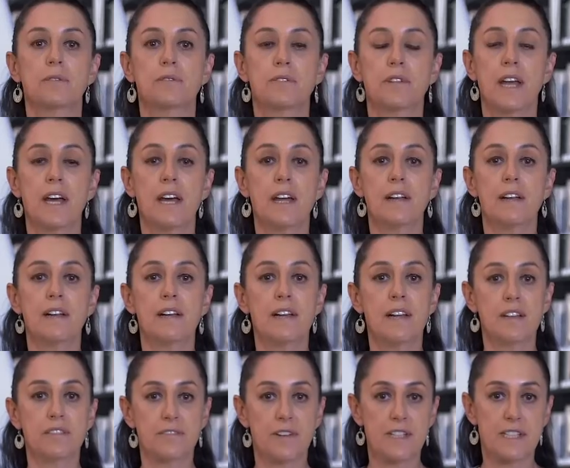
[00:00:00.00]
a anunciar
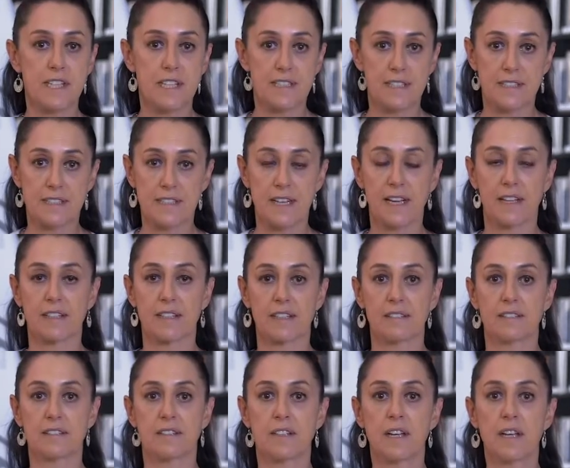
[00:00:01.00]
las fechas
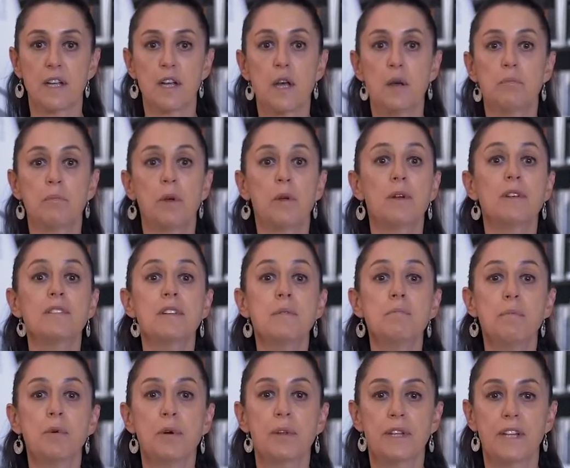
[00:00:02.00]
exactas. Pero es
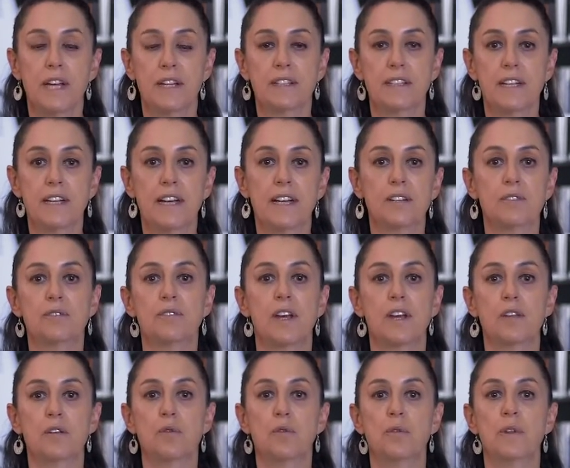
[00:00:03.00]
importante que nos
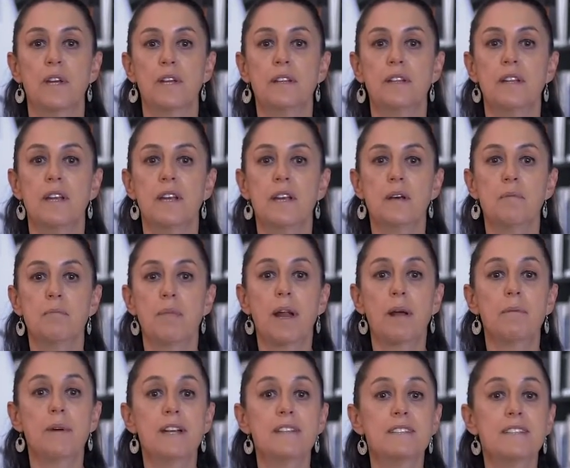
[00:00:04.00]
ayuden para
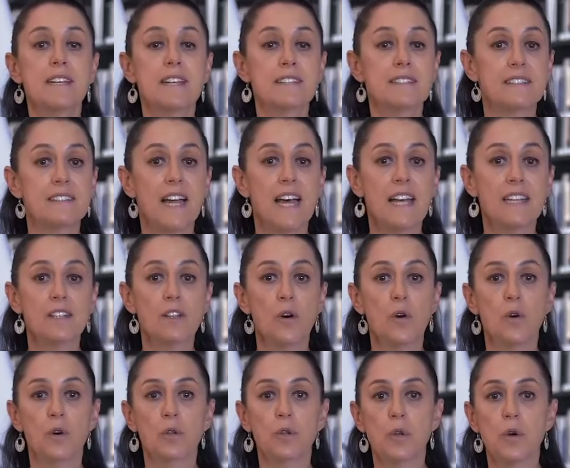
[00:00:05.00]
ver si están
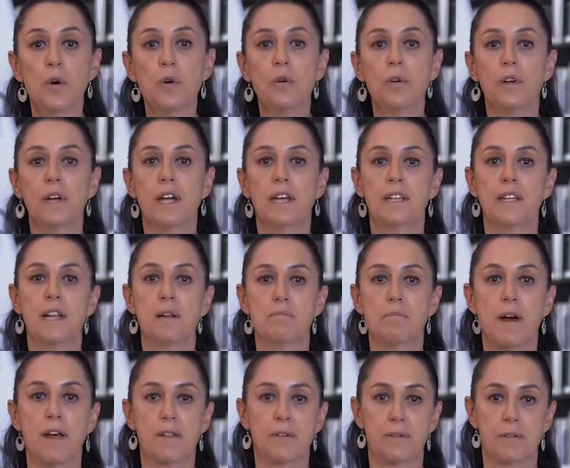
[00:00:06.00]
o no en el
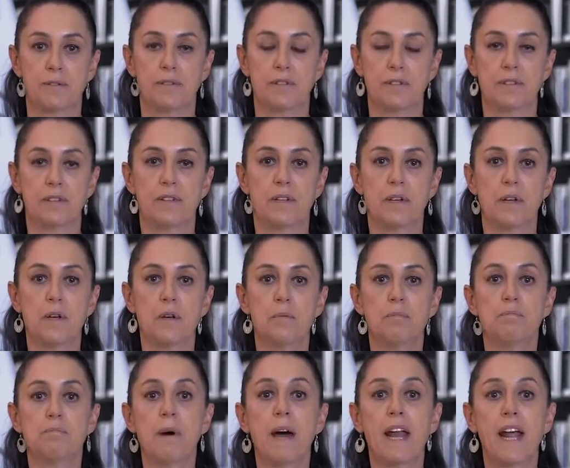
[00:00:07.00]
padrón.
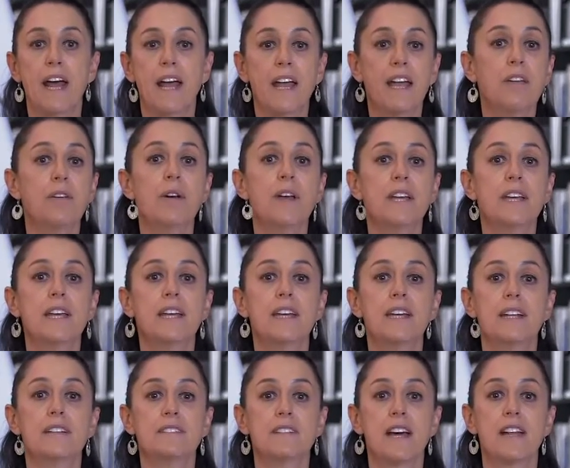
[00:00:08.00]
Para ello hay que
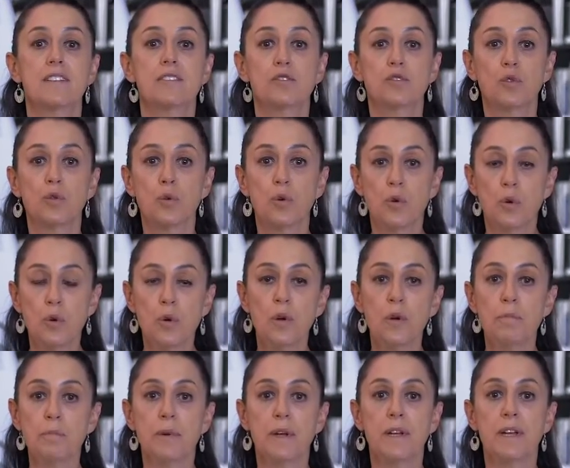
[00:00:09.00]
ingresar su
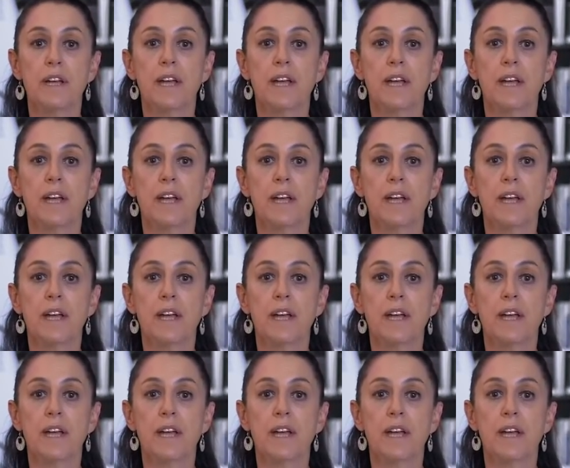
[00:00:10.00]
CURP